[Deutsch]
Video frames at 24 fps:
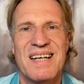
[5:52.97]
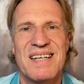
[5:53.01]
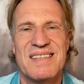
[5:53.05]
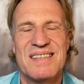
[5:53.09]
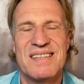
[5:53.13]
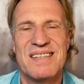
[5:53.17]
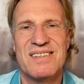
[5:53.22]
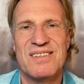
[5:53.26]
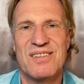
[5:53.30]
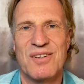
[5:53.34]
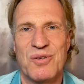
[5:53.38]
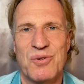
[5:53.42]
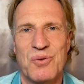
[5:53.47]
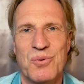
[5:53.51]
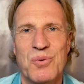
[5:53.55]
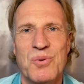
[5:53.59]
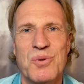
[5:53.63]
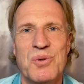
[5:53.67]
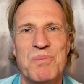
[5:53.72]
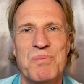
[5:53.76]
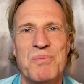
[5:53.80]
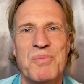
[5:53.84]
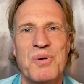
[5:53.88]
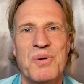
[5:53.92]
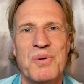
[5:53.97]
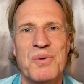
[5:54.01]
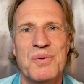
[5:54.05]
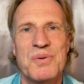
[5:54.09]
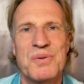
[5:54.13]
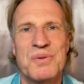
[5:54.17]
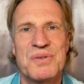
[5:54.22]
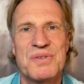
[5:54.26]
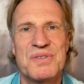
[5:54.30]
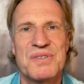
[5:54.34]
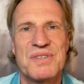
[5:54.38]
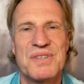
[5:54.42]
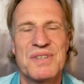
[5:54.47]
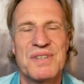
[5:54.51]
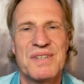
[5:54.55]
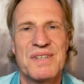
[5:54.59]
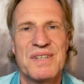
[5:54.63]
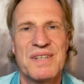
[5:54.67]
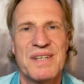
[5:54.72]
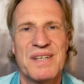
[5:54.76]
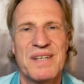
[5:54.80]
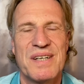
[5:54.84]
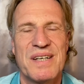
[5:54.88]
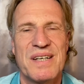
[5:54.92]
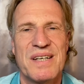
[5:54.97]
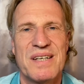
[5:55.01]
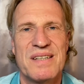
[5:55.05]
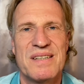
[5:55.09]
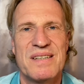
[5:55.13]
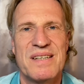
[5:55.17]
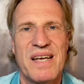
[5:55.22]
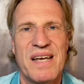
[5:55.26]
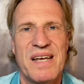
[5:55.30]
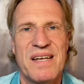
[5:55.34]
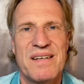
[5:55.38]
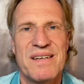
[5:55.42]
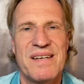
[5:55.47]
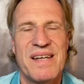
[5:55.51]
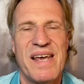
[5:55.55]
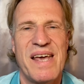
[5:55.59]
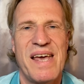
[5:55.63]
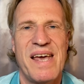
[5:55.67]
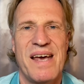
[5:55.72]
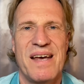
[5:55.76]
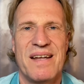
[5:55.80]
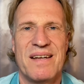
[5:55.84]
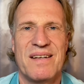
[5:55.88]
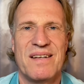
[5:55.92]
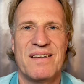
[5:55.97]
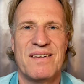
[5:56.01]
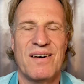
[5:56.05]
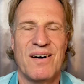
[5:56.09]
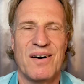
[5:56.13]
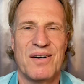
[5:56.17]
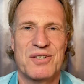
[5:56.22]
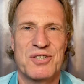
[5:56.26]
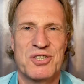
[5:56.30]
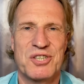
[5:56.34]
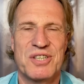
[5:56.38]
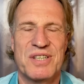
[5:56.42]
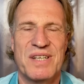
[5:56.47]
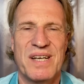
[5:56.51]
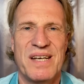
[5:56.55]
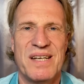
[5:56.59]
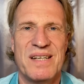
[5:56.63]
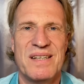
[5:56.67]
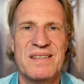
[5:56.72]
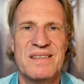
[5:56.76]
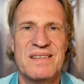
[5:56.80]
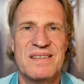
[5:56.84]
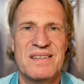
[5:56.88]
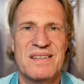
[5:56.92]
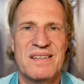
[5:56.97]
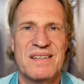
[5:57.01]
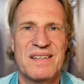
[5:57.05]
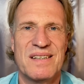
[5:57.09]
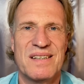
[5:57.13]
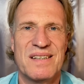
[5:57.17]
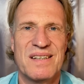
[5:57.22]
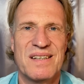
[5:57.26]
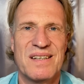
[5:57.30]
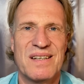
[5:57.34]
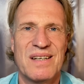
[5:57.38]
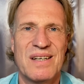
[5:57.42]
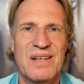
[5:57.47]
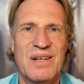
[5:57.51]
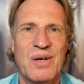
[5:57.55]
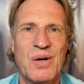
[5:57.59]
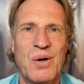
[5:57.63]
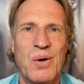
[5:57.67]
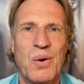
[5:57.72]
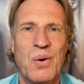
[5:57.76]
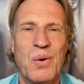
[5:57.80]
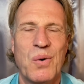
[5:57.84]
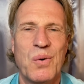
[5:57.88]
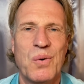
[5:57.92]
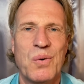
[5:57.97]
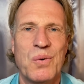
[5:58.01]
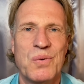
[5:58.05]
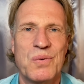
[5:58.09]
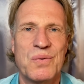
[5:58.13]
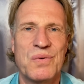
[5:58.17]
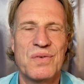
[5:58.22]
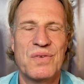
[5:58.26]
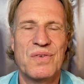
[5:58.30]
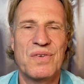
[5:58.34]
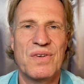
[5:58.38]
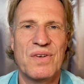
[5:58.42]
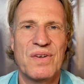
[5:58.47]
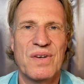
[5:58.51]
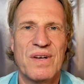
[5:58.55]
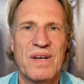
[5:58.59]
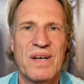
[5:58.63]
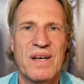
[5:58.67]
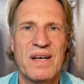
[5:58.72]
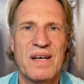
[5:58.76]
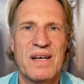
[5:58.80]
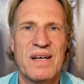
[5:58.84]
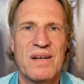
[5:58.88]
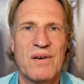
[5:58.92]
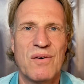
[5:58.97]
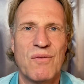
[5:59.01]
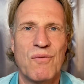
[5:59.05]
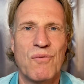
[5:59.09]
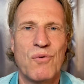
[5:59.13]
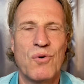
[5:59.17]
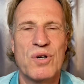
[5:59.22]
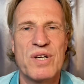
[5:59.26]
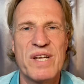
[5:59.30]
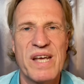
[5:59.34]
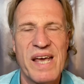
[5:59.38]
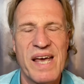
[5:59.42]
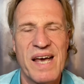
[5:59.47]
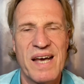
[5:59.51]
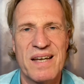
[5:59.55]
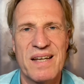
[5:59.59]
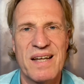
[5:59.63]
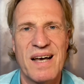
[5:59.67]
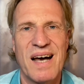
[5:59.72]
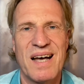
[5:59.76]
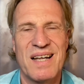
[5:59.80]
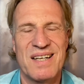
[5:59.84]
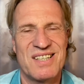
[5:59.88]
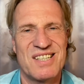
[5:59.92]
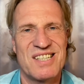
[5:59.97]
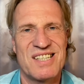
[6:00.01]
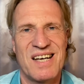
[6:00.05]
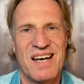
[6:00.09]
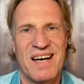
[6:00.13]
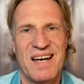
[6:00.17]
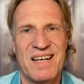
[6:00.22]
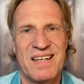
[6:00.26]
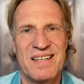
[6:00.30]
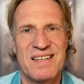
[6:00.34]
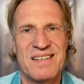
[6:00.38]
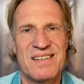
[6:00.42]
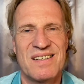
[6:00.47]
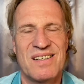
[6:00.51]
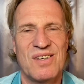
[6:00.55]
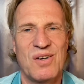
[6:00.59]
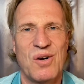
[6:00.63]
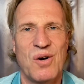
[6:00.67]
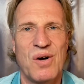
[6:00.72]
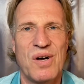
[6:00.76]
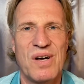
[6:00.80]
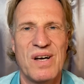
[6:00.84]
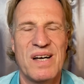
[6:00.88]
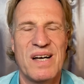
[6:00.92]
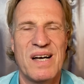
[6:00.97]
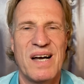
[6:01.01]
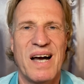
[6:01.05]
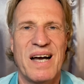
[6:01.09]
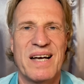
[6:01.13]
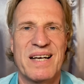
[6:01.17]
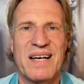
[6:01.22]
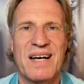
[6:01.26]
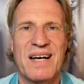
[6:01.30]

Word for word: dieser Nullpunkt, den die Erde darstellt und wo die Erde anscheinend ein